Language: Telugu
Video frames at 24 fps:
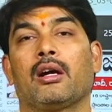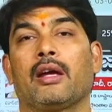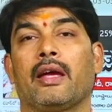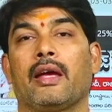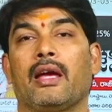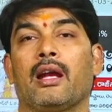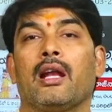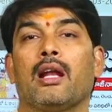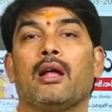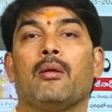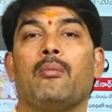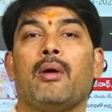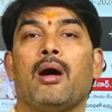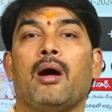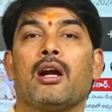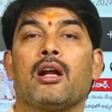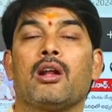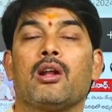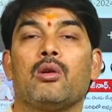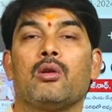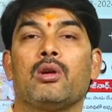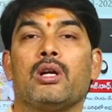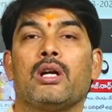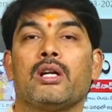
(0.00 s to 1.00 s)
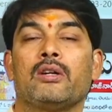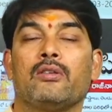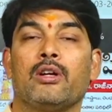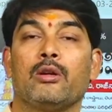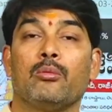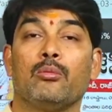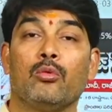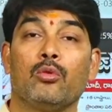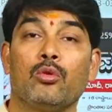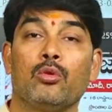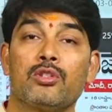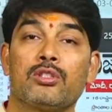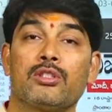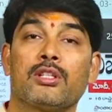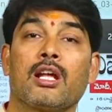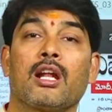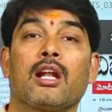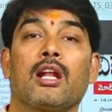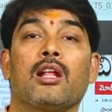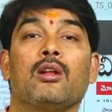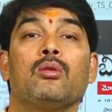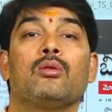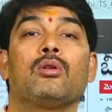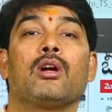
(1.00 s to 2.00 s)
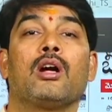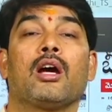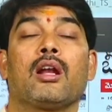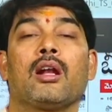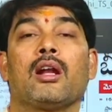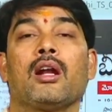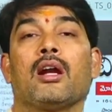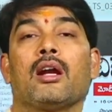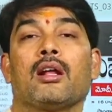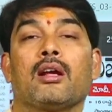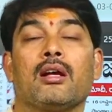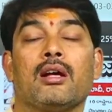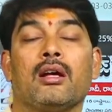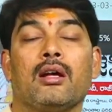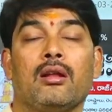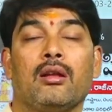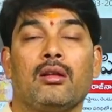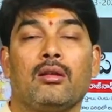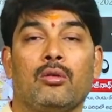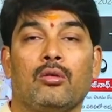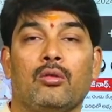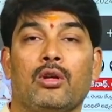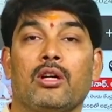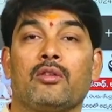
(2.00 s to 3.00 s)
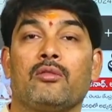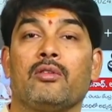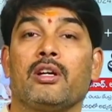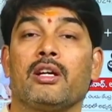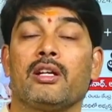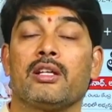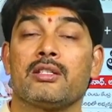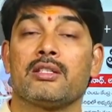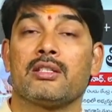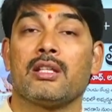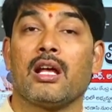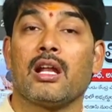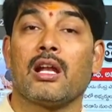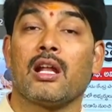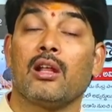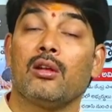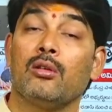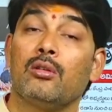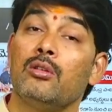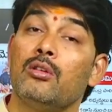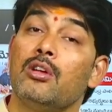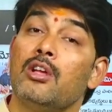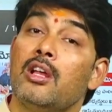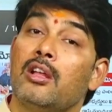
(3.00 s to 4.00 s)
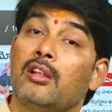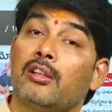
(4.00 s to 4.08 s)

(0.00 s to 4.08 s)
కేరళ బార్డర్లో ఉన్నటువంటి మూడు స్థానాలు కర్ణాటకలో ఉన్నటువంటి స్థానాలు